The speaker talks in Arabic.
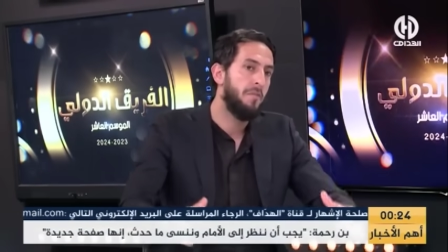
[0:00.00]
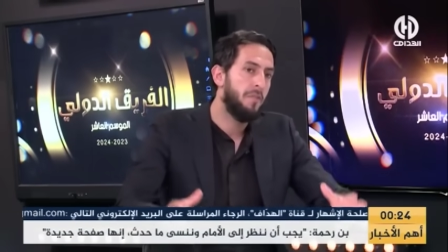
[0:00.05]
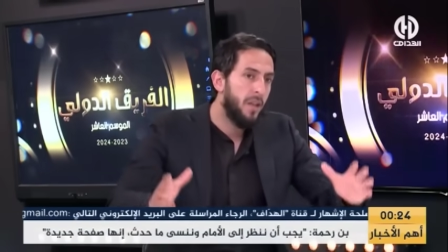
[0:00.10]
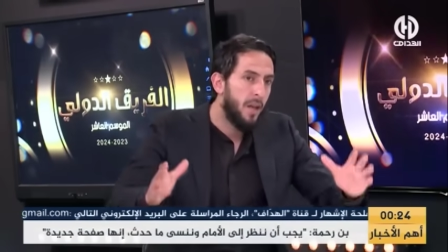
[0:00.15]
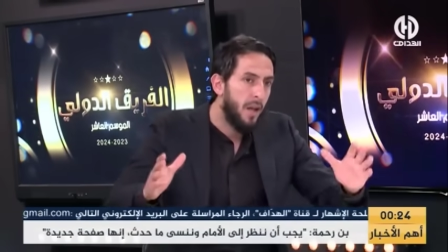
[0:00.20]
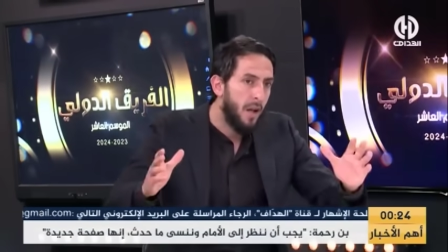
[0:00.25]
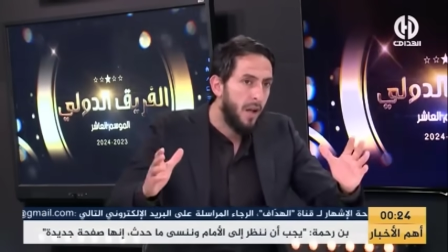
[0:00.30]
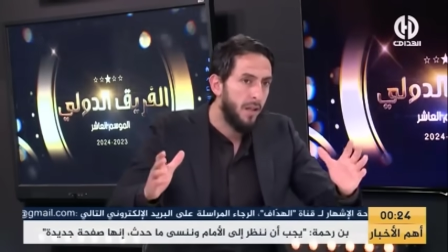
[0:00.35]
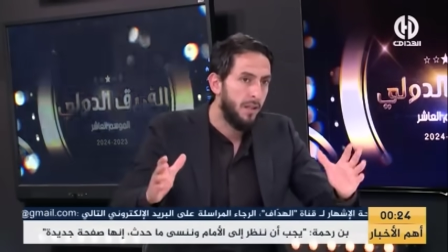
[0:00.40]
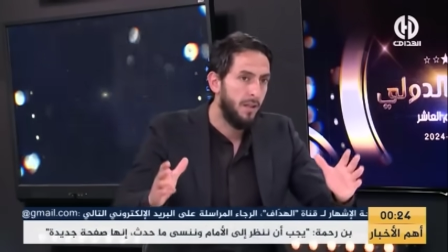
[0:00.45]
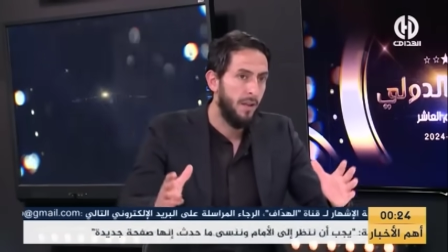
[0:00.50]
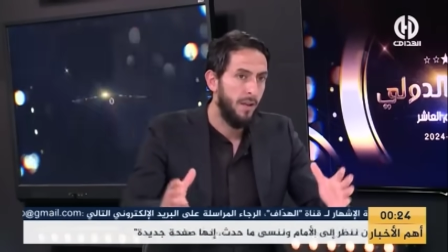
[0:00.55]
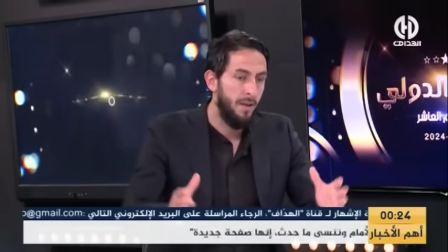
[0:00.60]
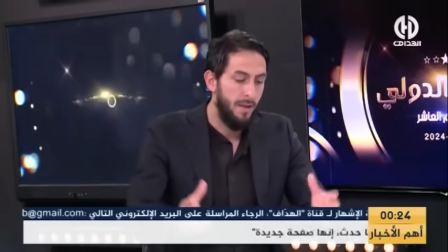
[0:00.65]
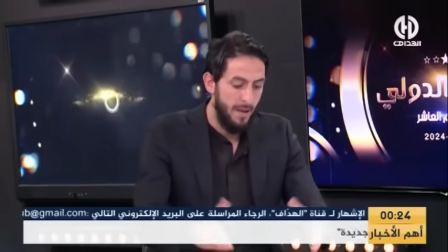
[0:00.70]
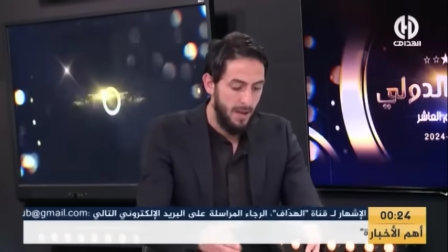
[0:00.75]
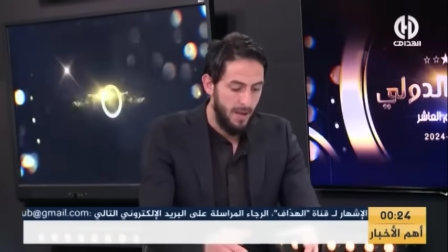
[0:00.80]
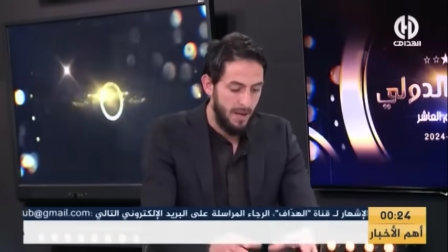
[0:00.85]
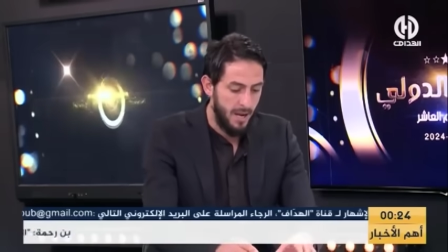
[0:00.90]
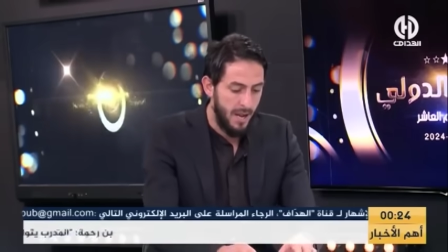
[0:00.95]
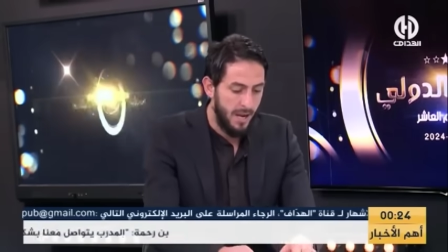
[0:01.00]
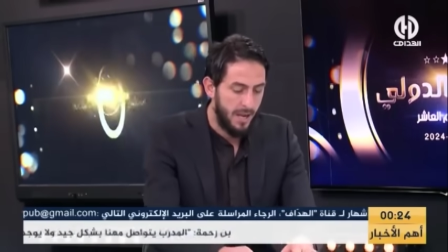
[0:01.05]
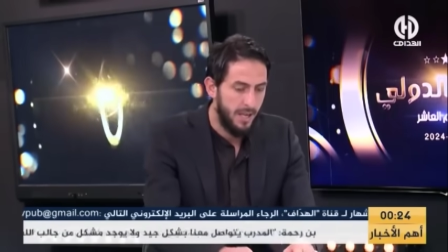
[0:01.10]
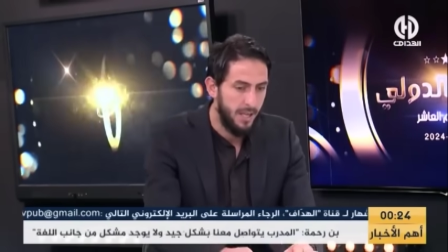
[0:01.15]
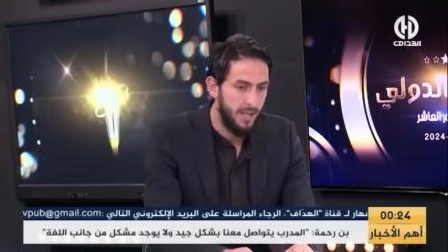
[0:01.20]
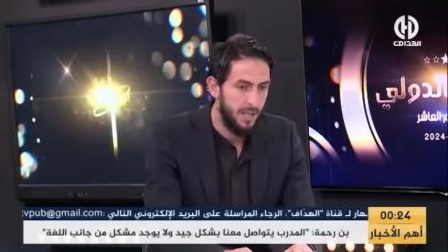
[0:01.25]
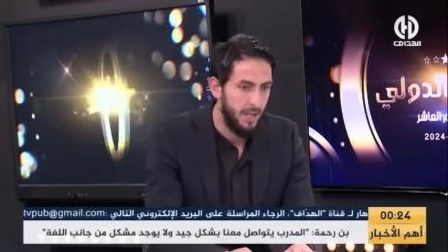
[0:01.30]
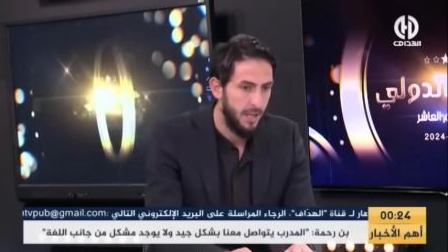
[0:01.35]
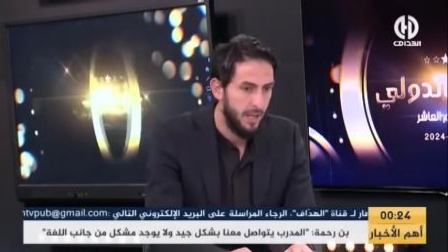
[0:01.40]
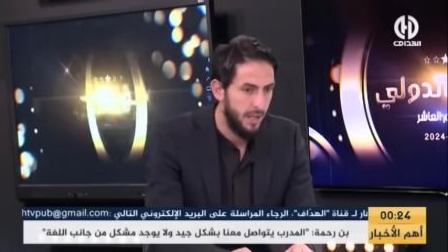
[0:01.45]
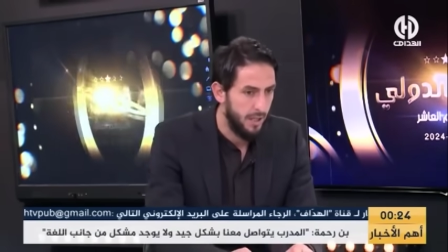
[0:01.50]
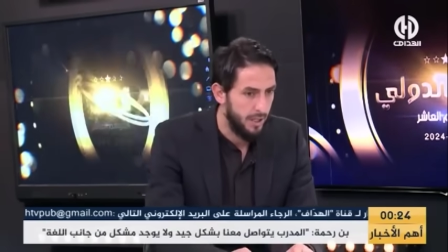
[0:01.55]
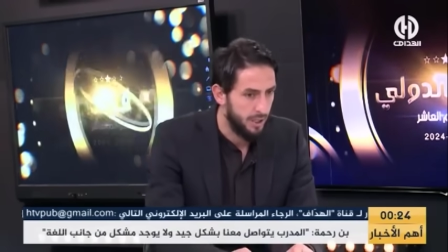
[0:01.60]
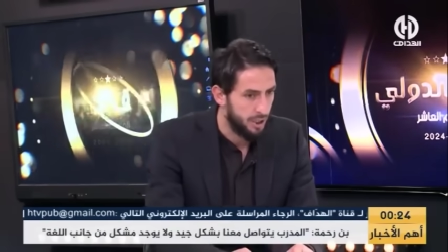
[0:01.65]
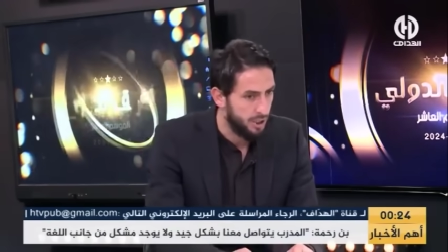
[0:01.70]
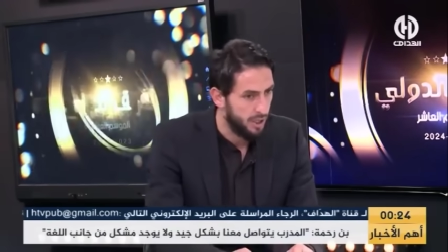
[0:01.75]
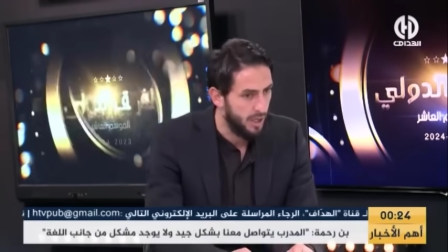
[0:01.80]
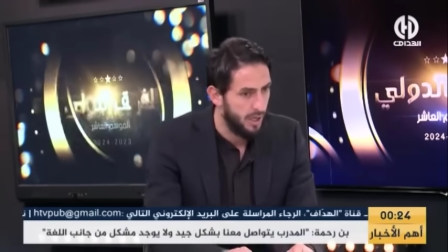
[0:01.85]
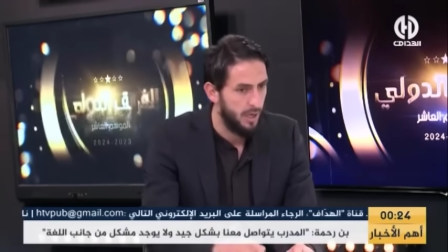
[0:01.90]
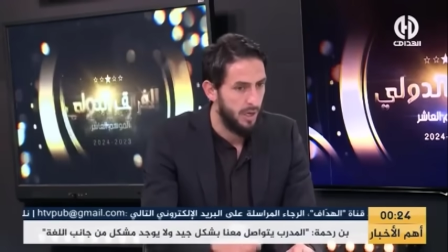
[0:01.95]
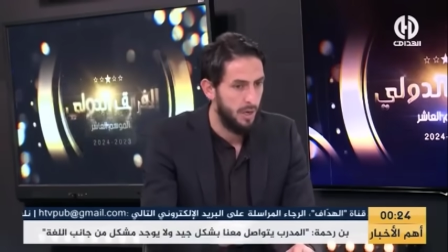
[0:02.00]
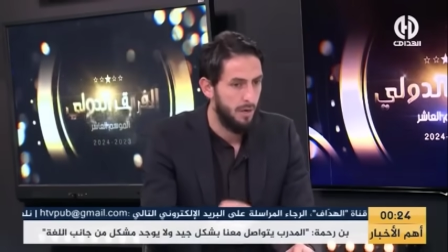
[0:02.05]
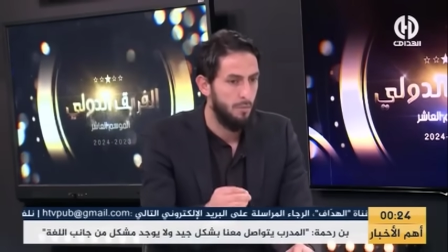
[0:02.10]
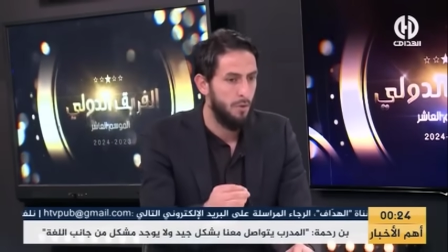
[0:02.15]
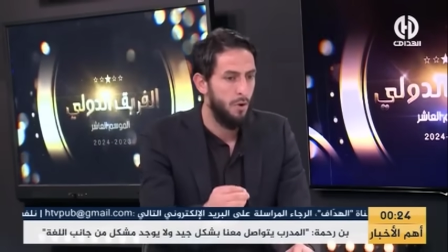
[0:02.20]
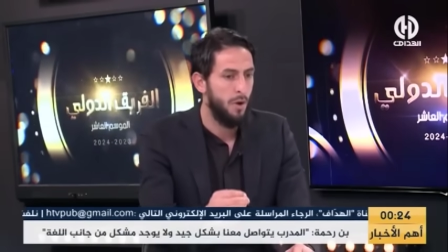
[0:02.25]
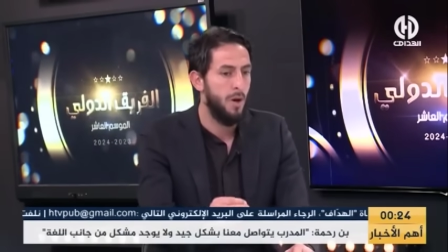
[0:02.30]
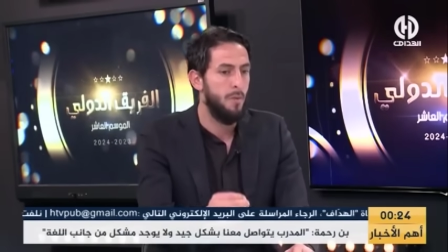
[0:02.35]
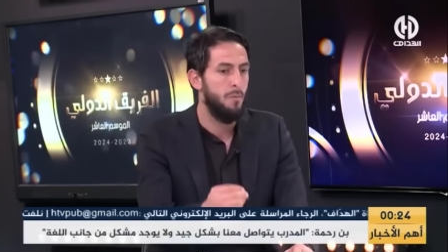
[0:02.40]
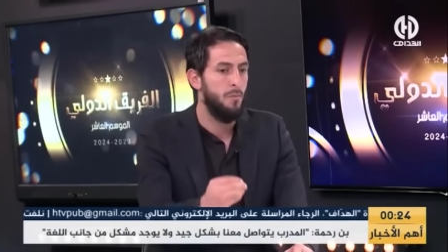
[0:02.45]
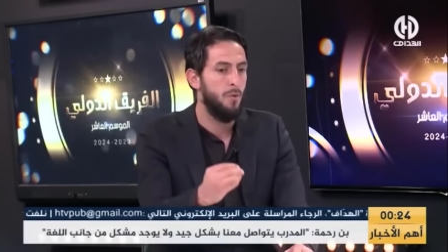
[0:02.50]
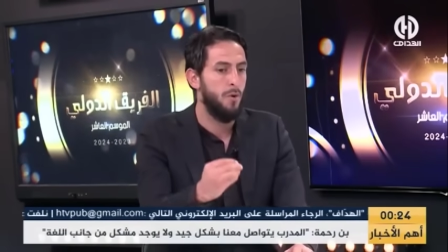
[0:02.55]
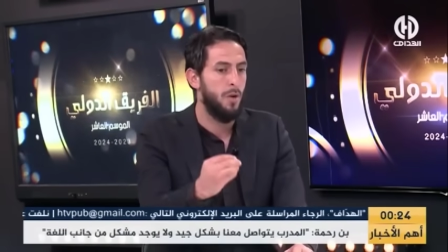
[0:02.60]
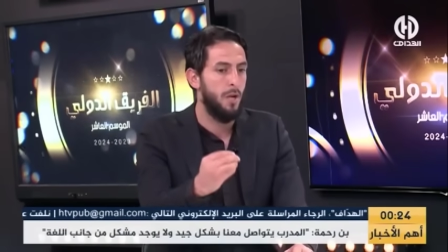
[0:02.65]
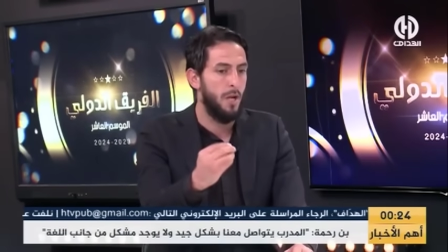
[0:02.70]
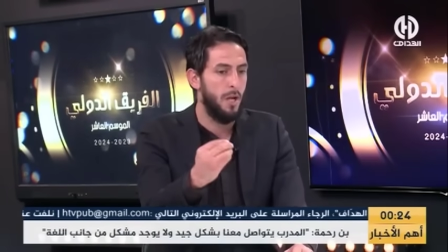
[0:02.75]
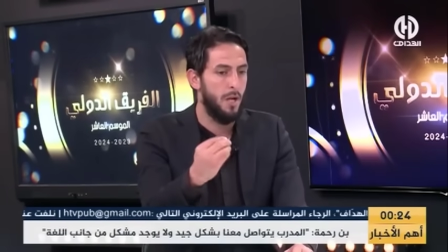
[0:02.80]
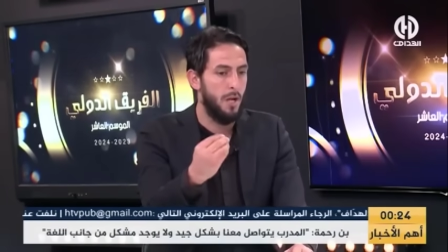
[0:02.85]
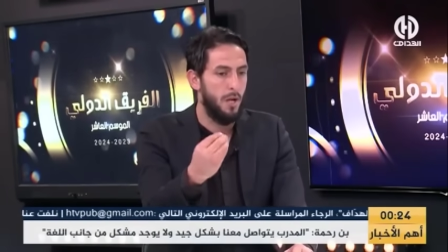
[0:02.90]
افتراضي لكن الشيء المهم